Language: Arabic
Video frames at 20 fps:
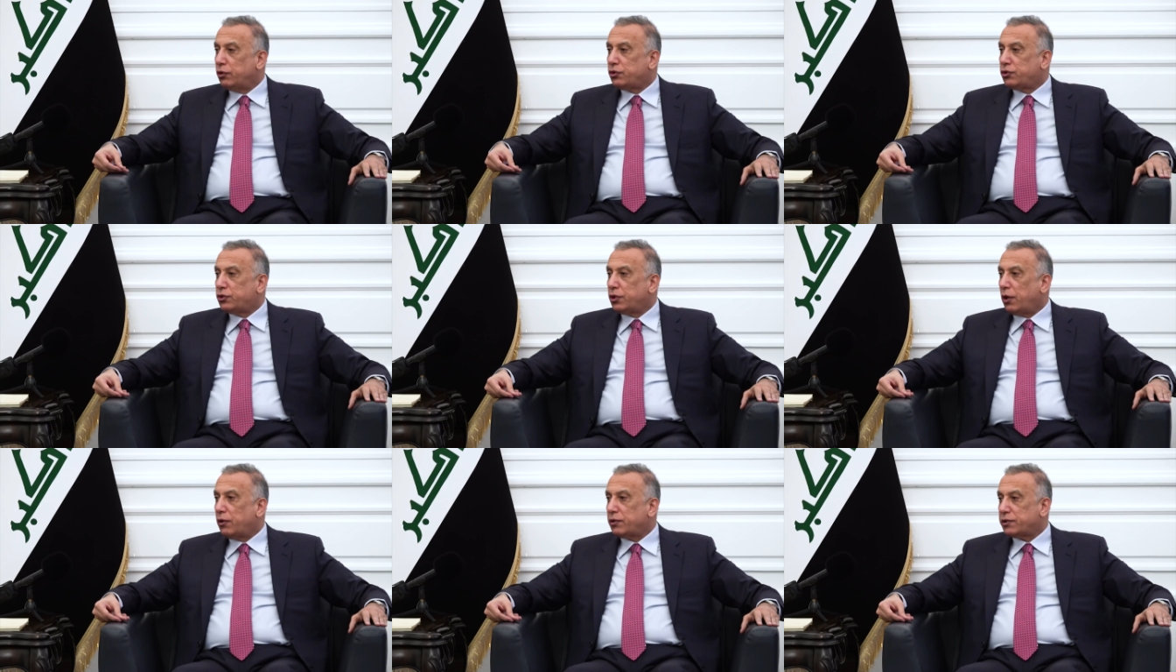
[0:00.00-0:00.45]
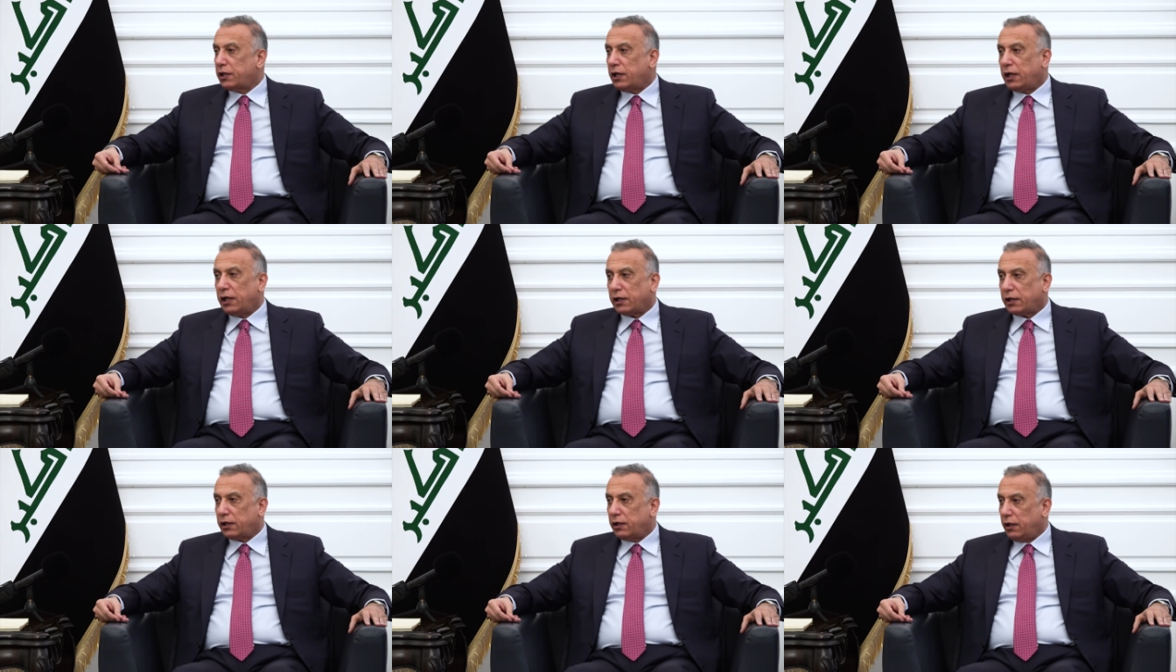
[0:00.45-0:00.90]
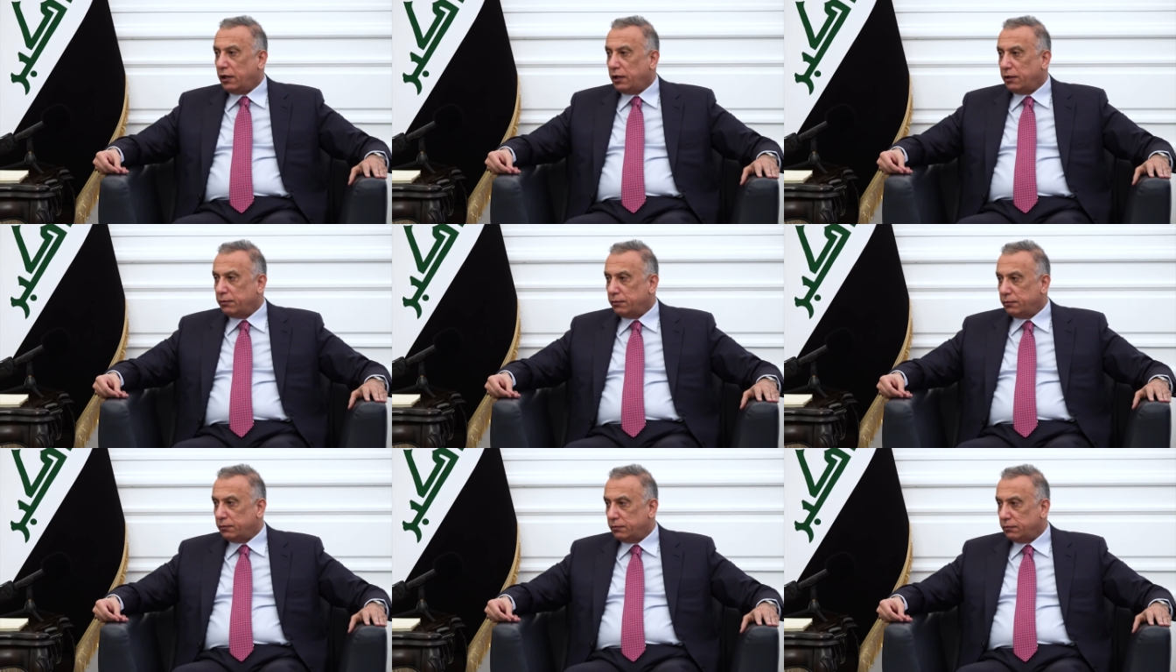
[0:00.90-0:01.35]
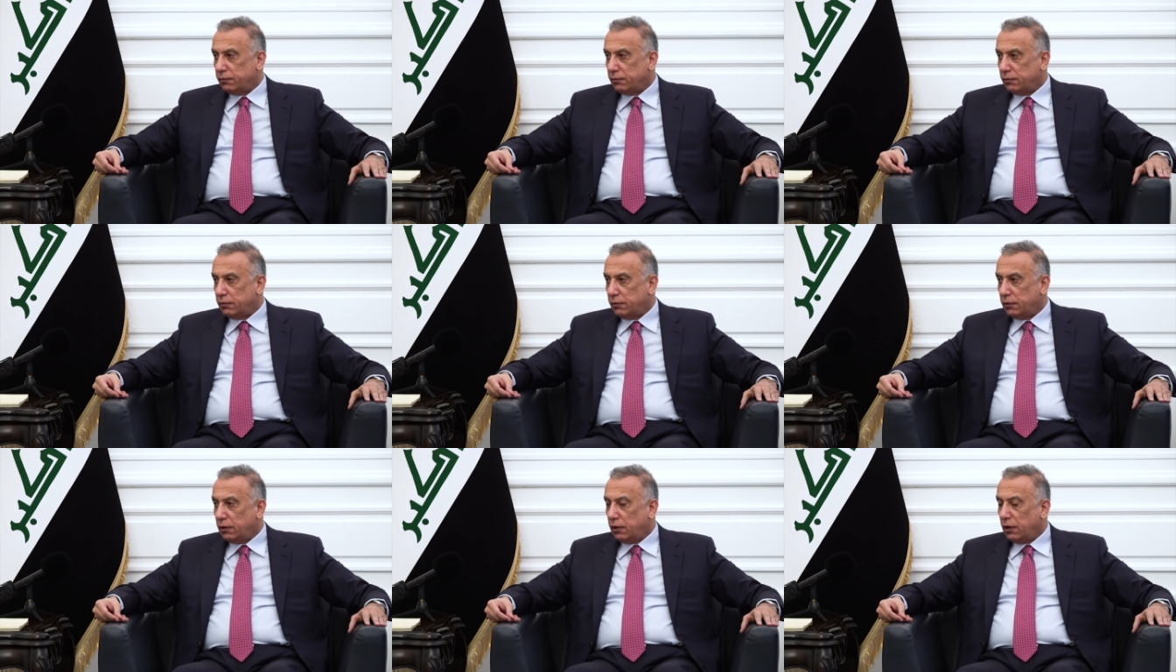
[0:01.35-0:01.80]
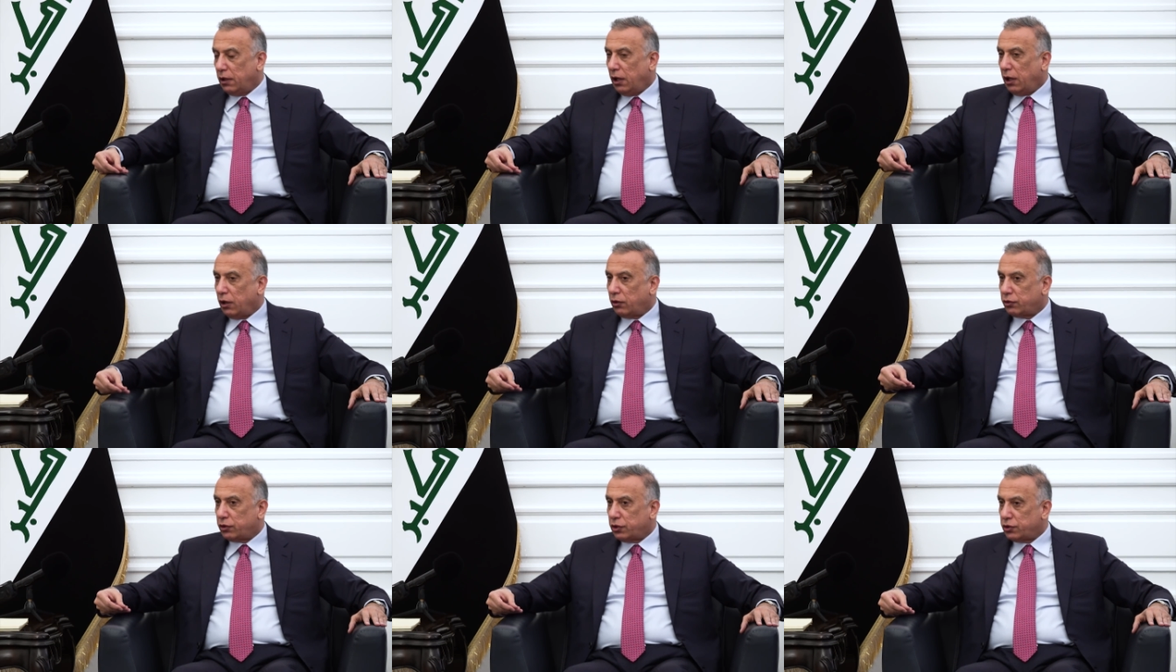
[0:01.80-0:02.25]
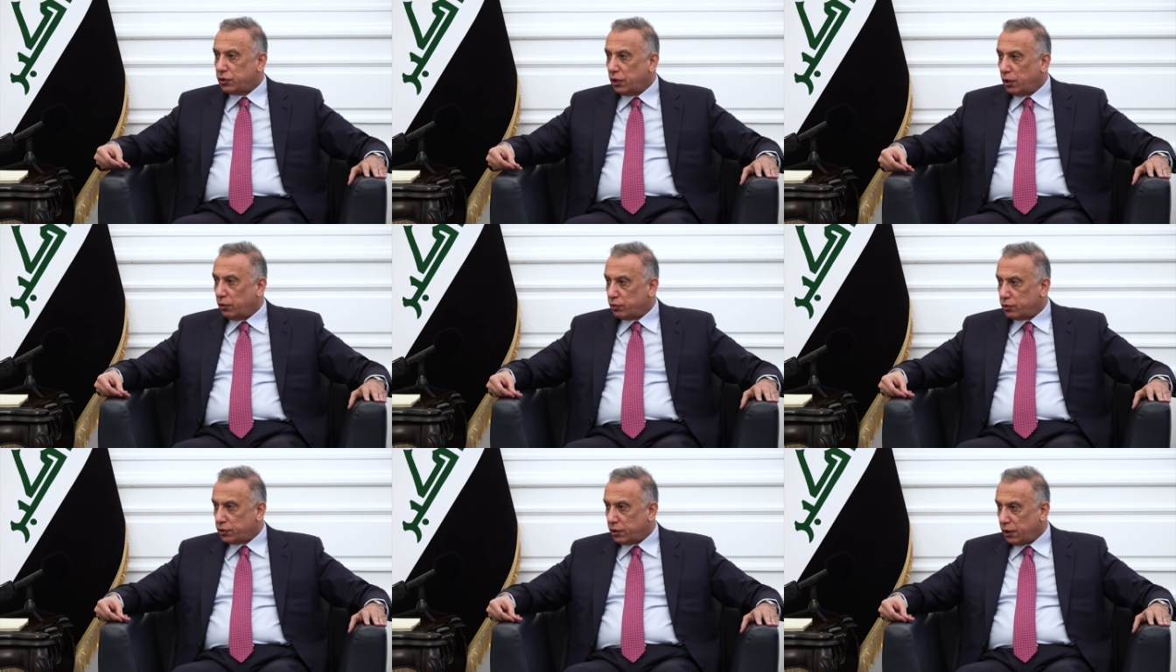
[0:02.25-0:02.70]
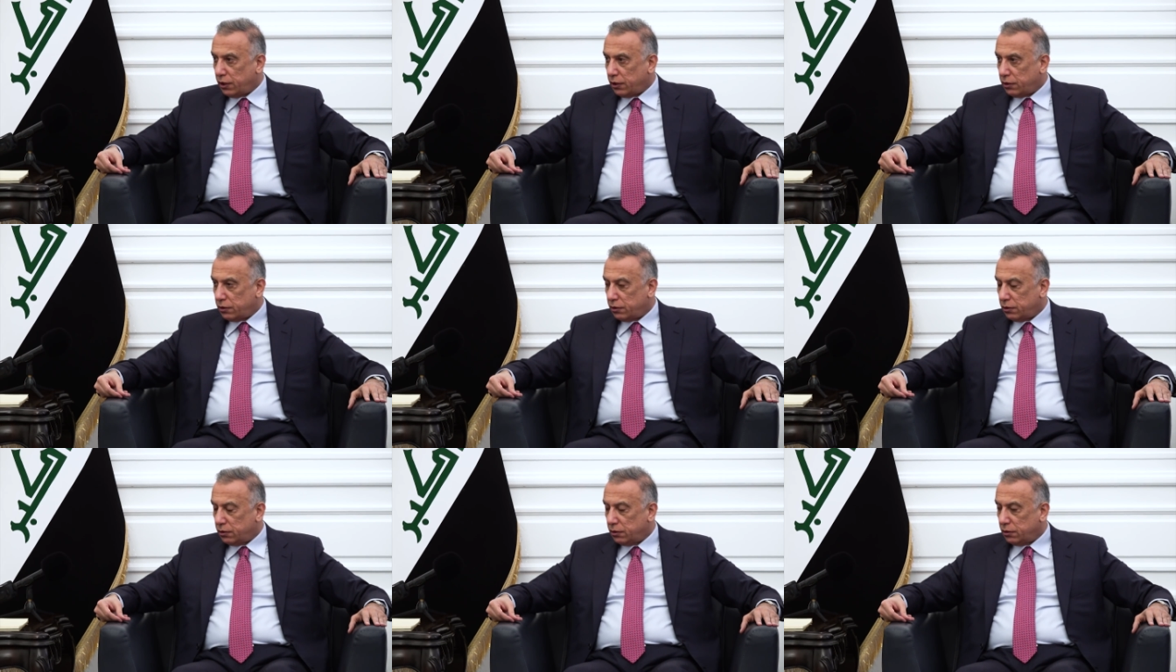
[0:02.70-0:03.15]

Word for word: نتجاوز على الحق العام اكو تجاوزات